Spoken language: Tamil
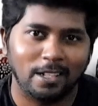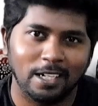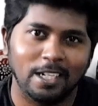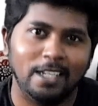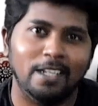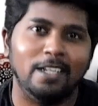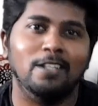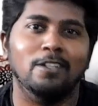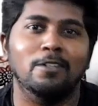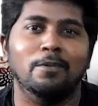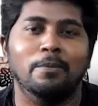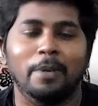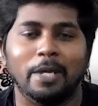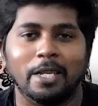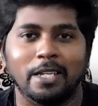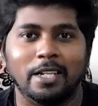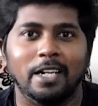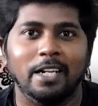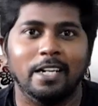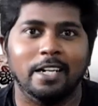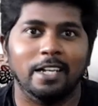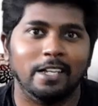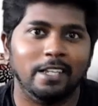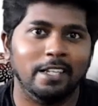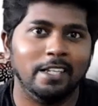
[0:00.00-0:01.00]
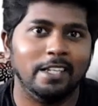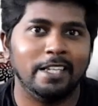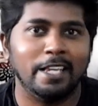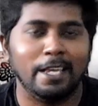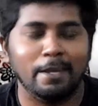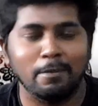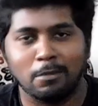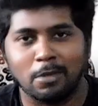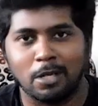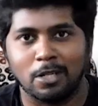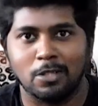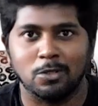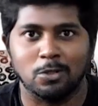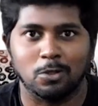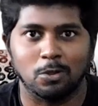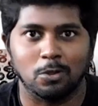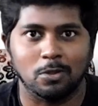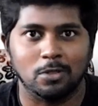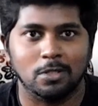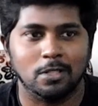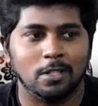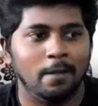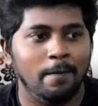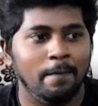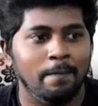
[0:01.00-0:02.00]
அதிலிருந்து மைக்ரேட் ஆகி கேம்
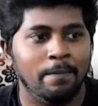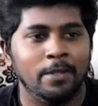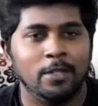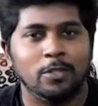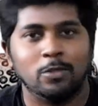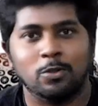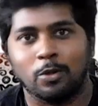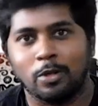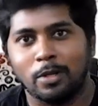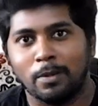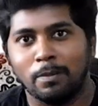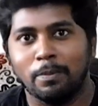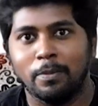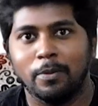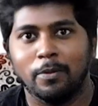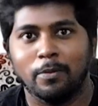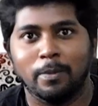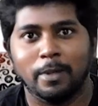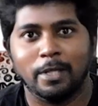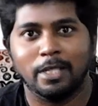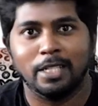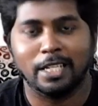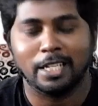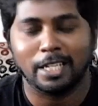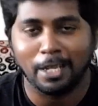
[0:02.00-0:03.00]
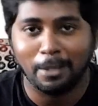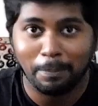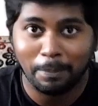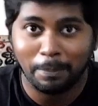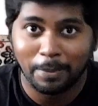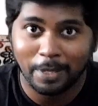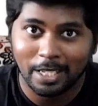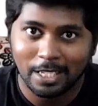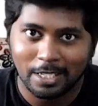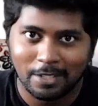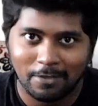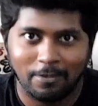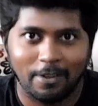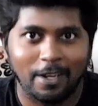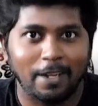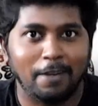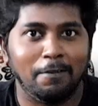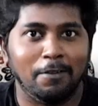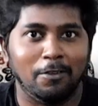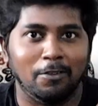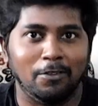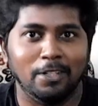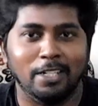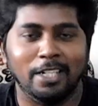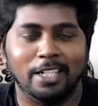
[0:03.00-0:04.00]
கன்சோல்ஸ் ஸோ இப்போ பார்த்தீங்கன்னா பிஎஸ்
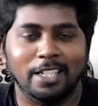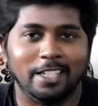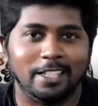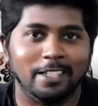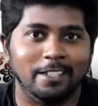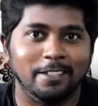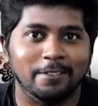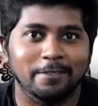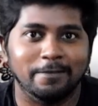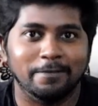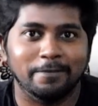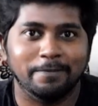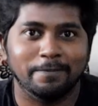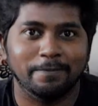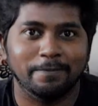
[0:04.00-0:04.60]
ஃபைவ்ல வந்து நிற்கிது